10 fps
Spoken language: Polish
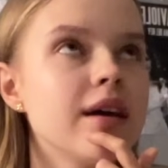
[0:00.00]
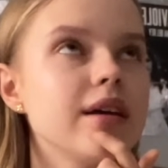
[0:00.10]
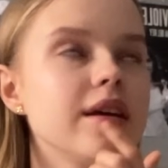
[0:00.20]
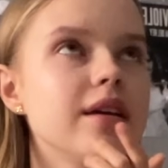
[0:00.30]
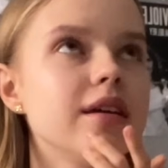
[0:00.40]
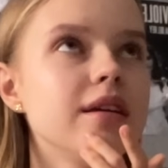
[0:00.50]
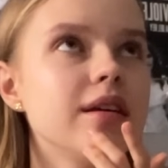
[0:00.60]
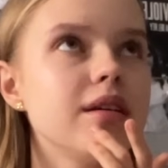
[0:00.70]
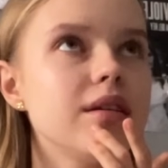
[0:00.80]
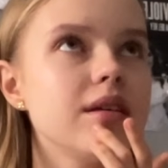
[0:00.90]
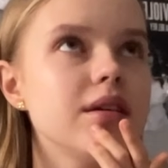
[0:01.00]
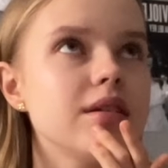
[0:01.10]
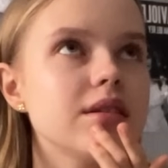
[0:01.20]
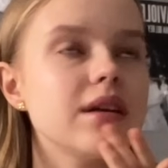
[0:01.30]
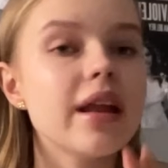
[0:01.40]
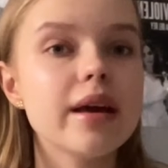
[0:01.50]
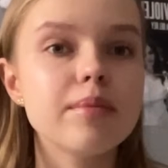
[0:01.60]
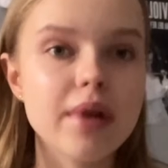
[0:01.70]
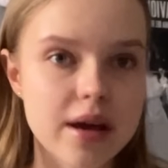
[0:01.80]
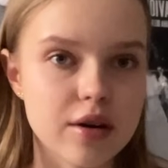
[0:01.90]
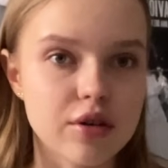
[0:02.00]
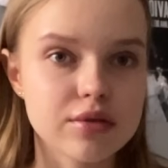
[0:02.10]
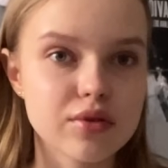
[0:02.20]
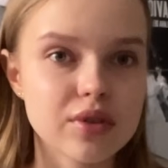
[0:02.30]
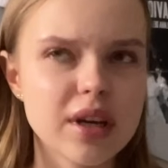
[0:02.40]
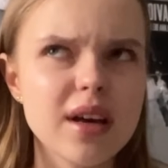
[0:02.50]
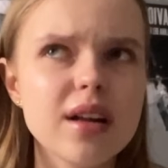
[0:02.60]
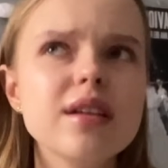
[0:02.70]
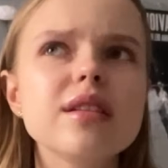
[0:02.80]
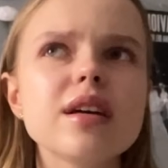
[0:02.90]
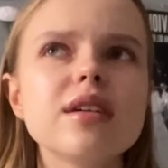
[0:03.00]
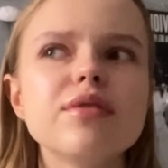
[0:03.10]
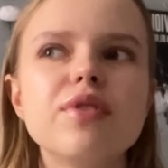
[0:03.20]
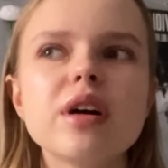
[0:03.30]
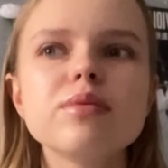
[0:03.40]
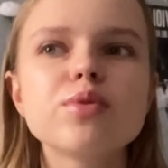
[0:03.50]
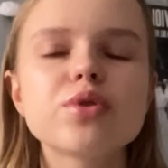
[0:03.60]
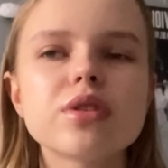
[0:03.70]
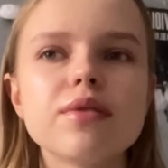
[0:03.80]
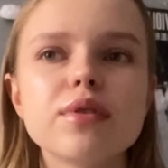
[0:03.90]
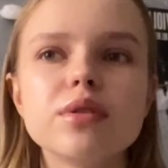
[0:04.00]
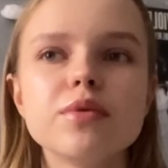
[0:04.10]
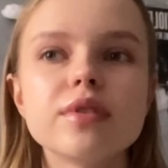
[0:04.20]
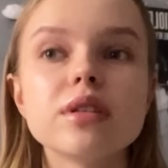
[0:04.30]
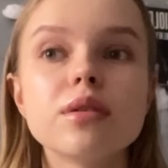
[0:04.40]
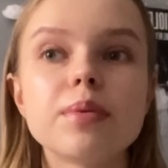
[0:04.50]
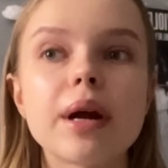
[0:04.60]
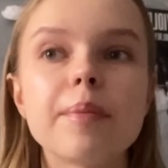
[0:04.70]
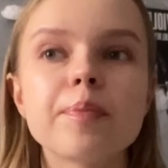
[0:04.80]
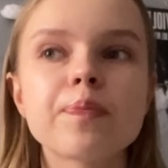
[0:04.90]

I, i leję mleko, no nie? Ale tak wlałam dużo tej wody, mówię, dobra,